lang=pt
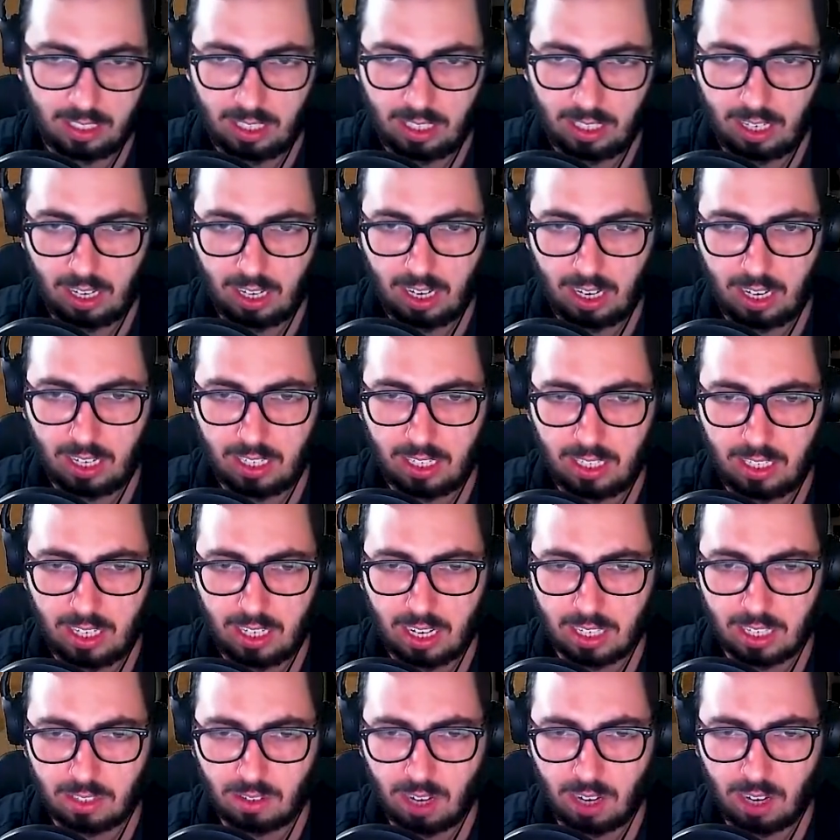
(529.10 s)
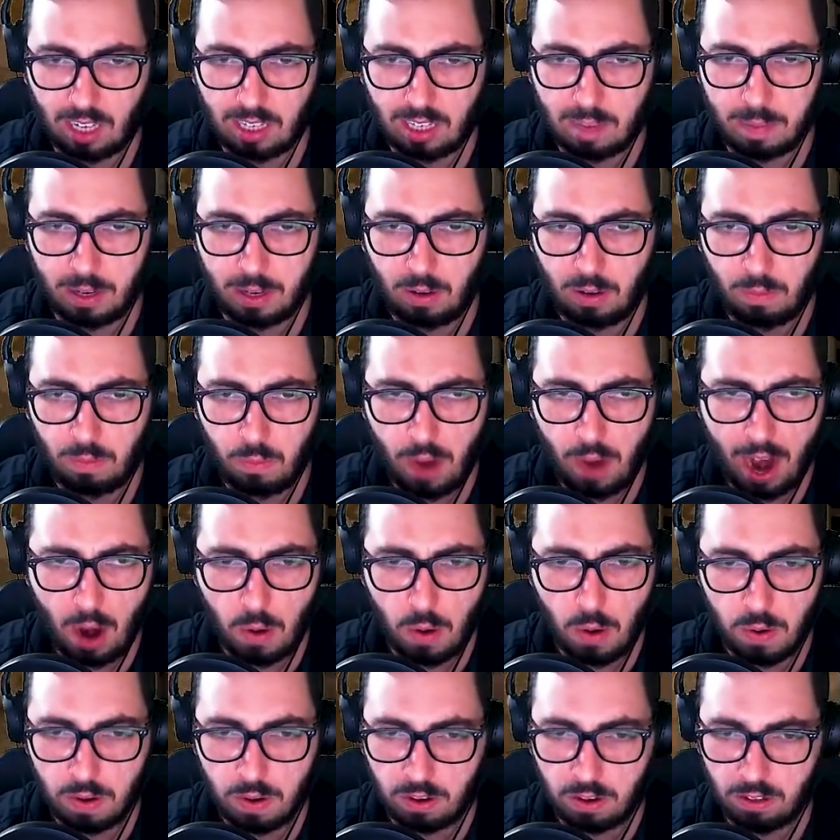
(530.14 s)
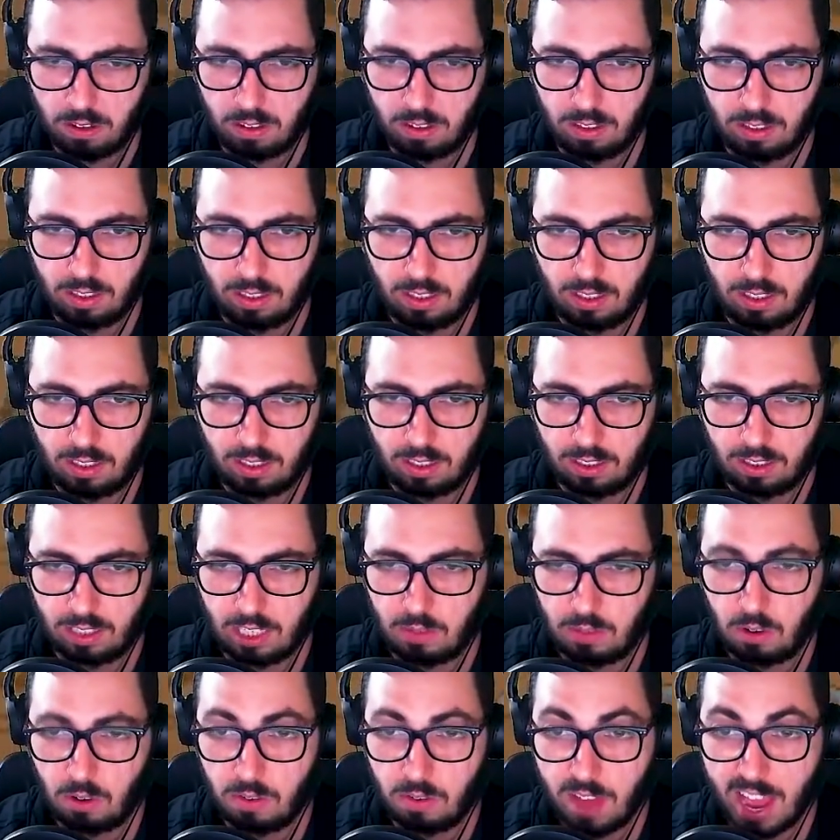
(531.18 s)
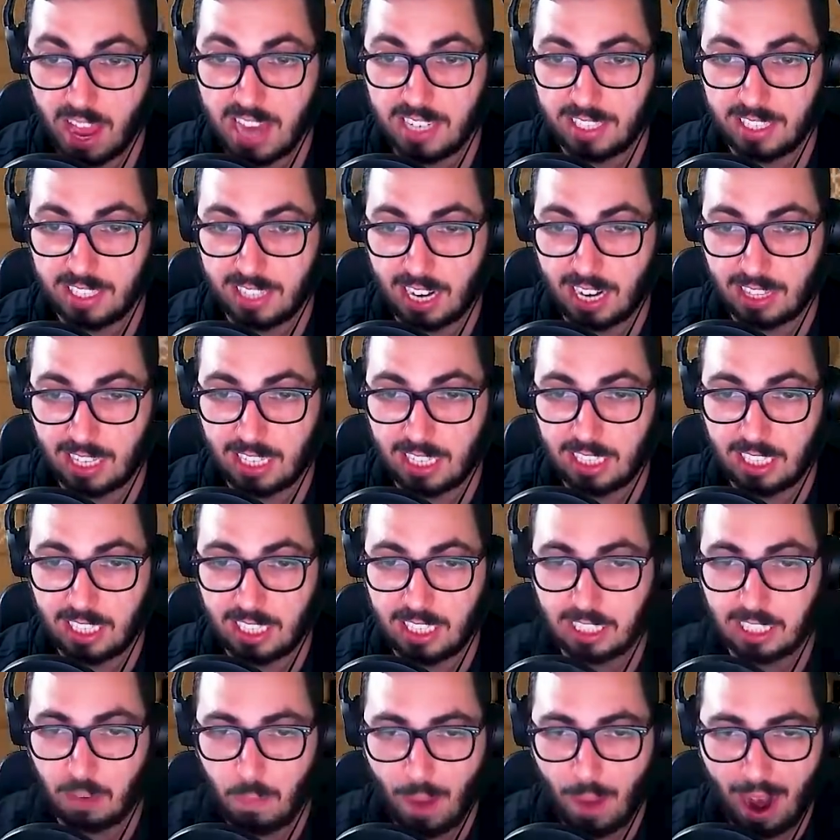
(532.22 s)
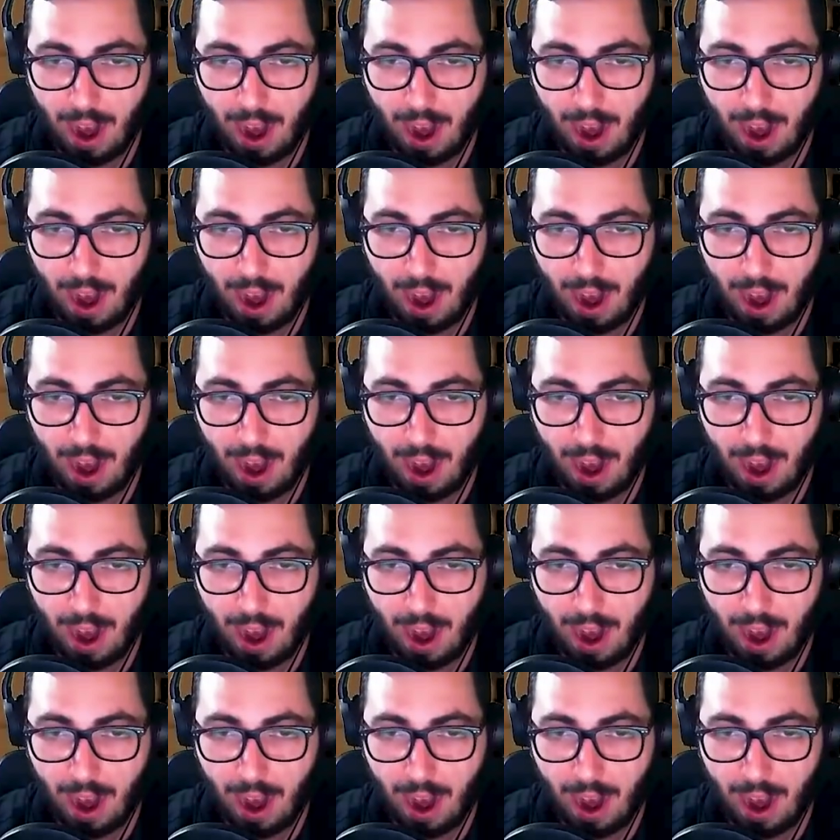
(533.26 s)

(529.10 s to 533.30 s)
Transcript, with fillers: Aí é só a depressão. Vocês vão ver a estratégia ninja.